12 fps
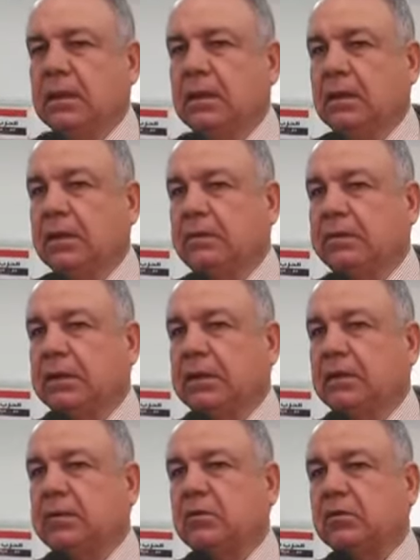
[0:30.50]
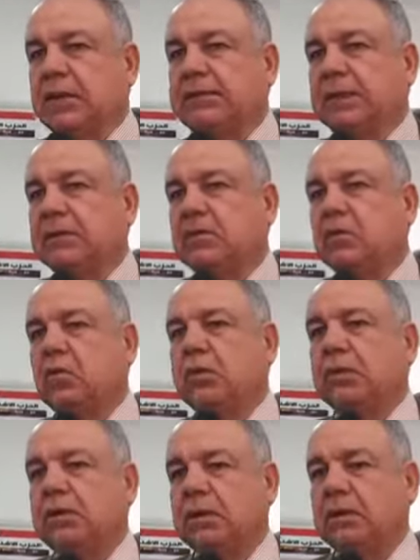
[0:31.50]
بمتابعة
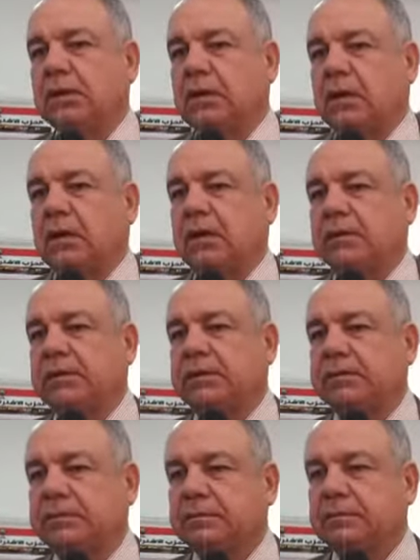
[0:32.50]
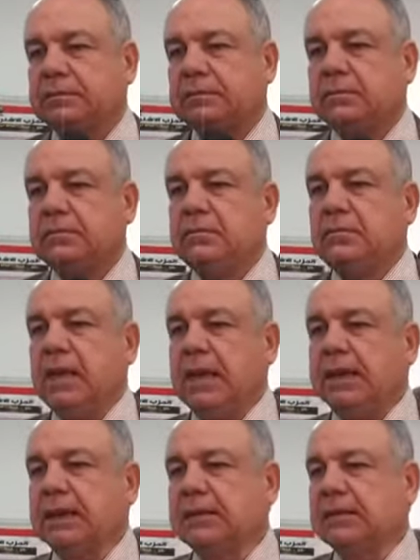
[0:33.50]
كل الإجراءات
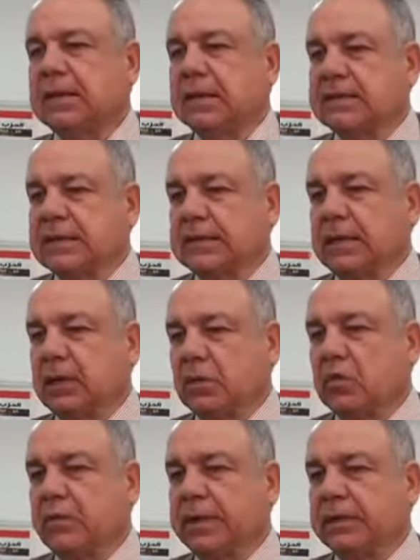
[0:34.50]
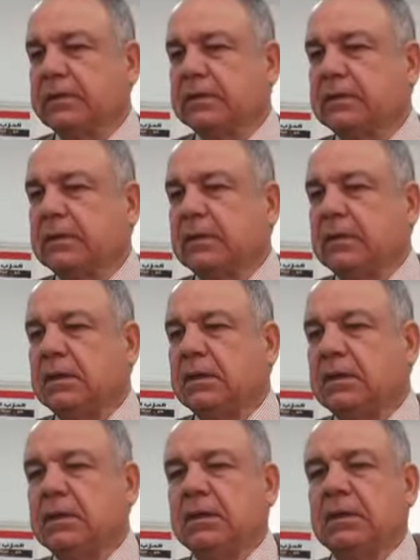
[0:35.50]
التي اتخذتها حكومات
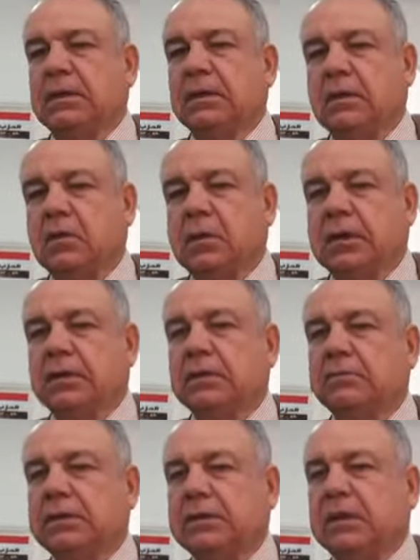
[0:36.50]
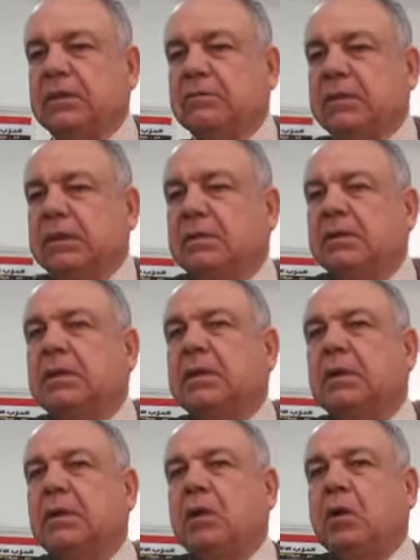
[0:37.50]
آه، الإخوان بدءا من
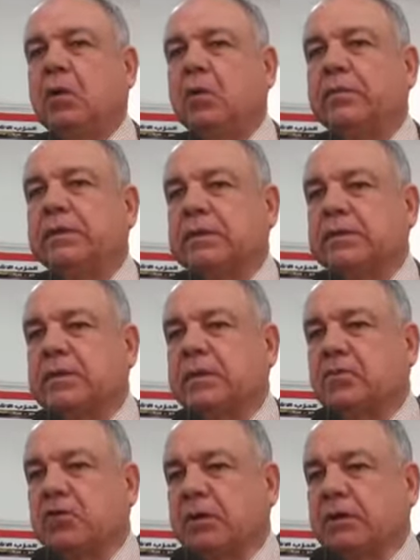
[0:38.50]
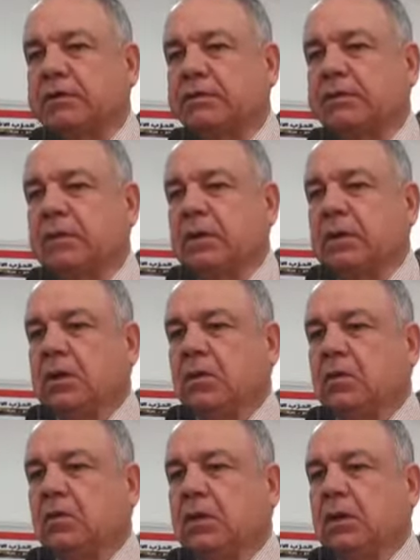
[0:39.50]
حكومة عصام شرف
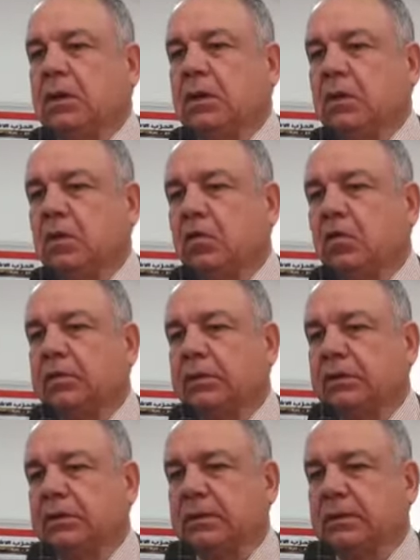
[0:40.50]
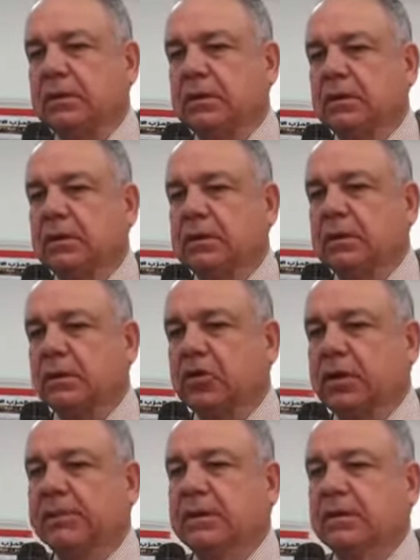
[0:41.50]
وحكومة آه،
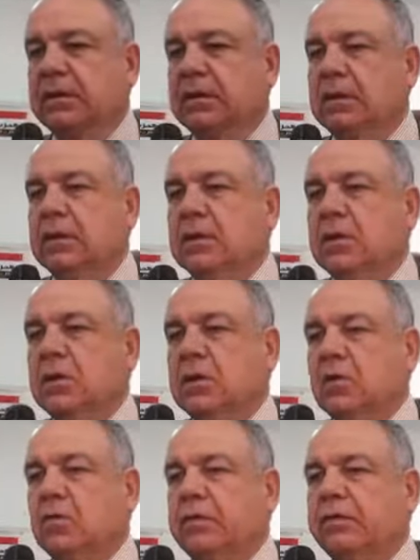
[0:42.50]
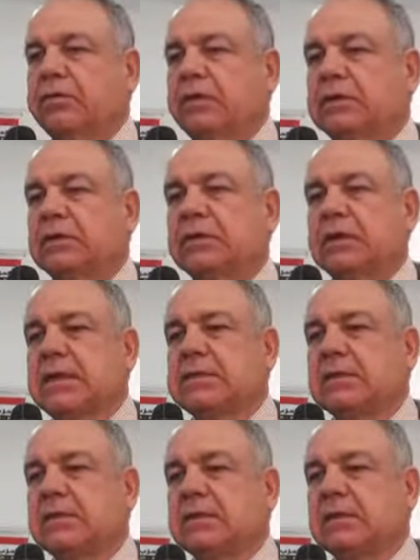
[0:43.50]
هشام أنديل وفي فترة
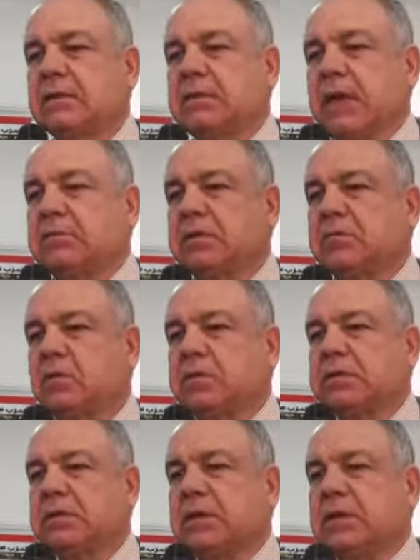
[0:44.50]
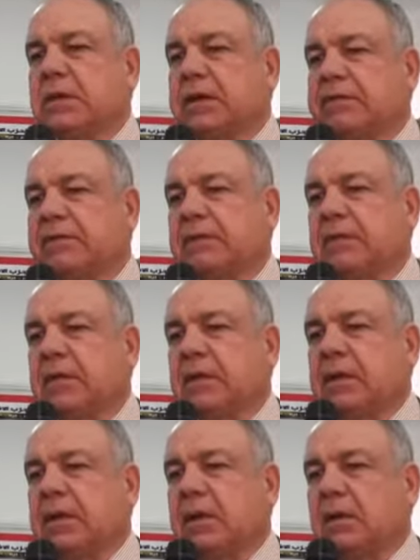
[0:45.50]
رئاسة محمد مرسي كافة
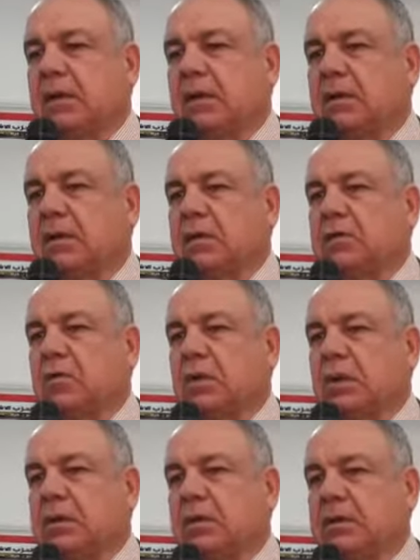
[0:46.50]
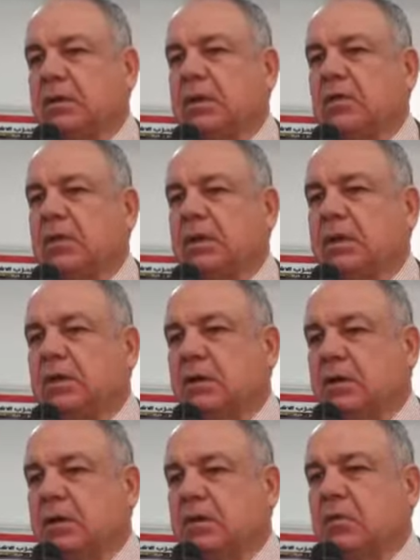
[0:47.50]
القرارات والقوانين
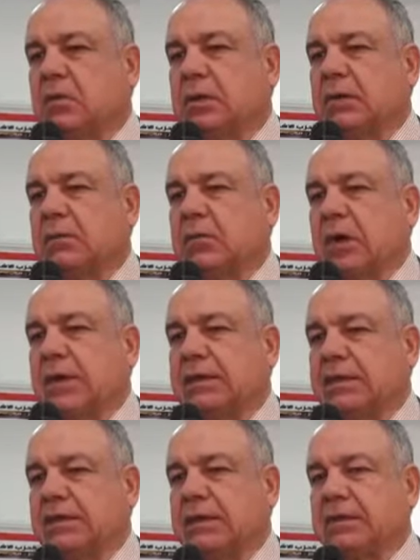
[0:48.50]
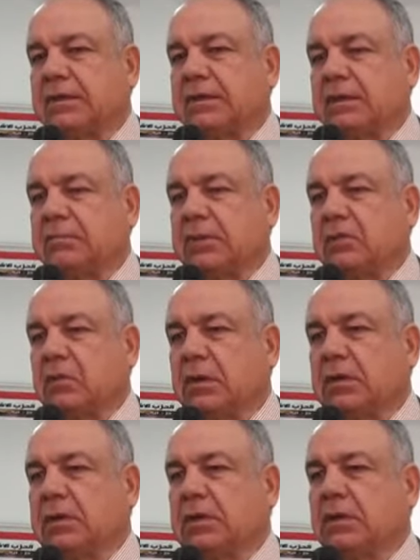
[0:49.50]
والإجراءات والمعاهدات التي تمت
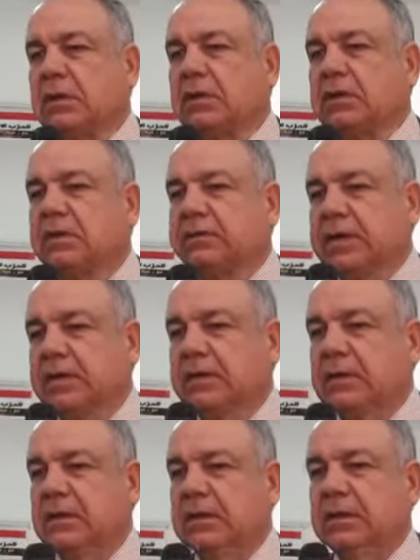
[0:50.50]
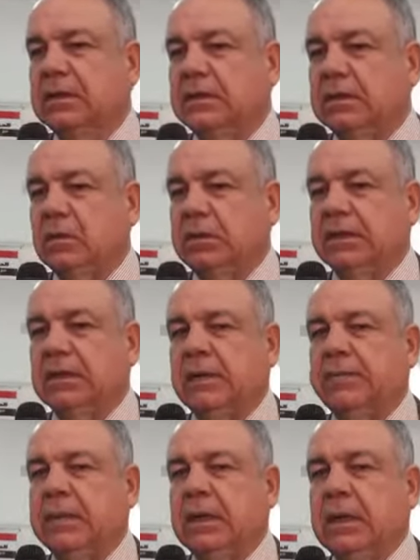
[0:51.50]
والاتفاقات
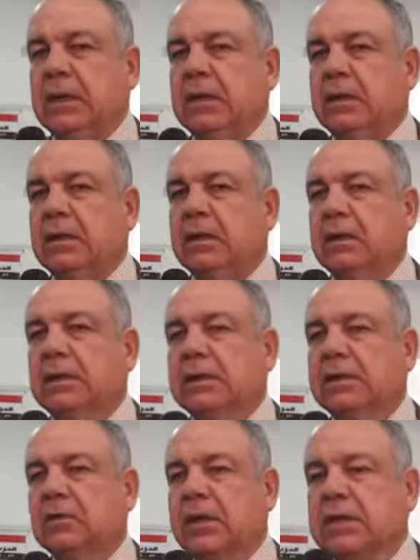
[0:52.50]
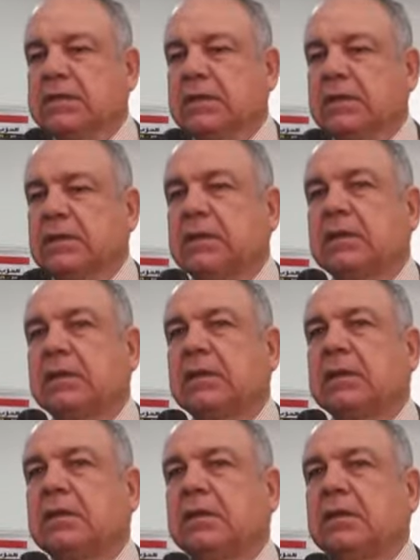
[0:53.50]
الدولية آه، لأن هذه
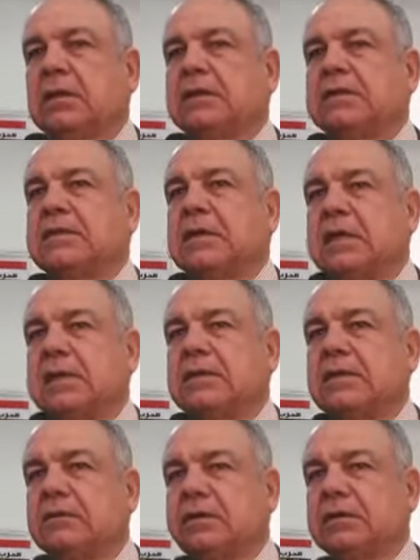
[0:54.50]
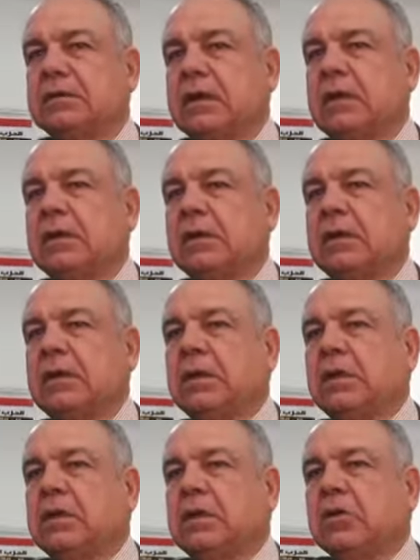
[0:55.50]
هذه الفترة
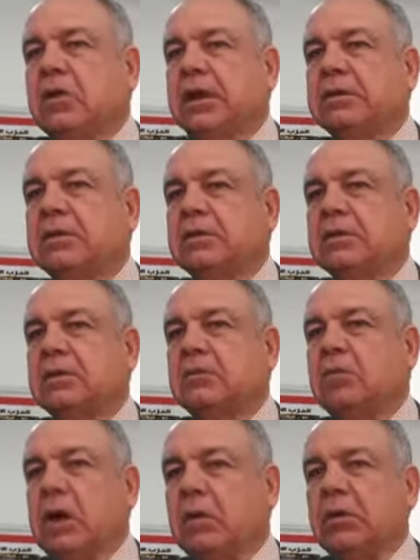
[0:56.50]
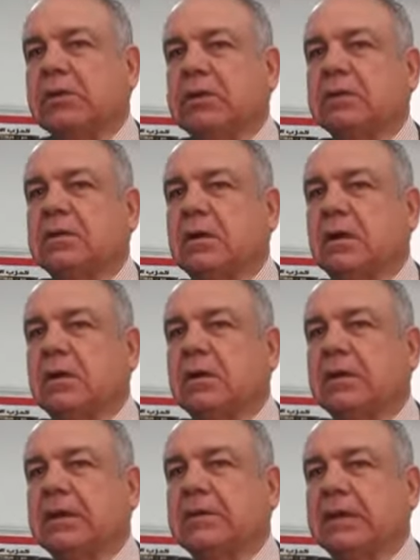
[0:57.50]
شهدت محاولة اختراق
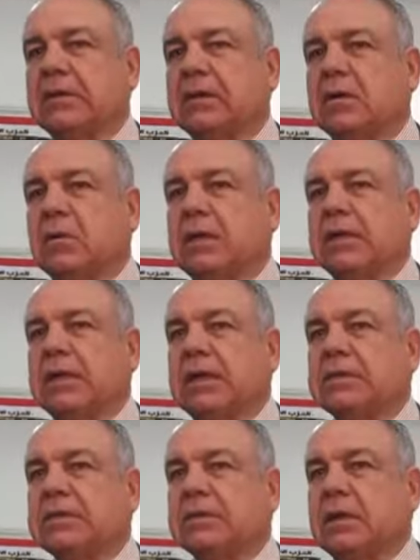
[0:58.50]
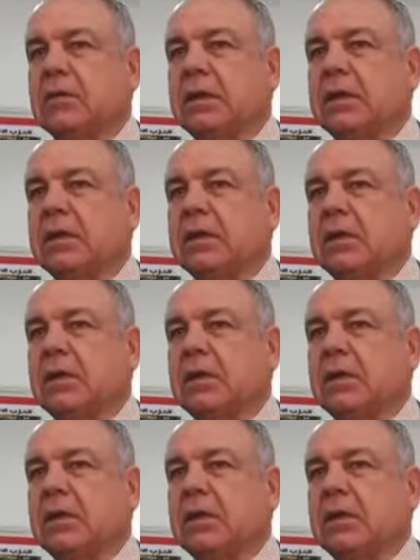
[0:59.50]
جماعة الإخوان لجهاز الدولة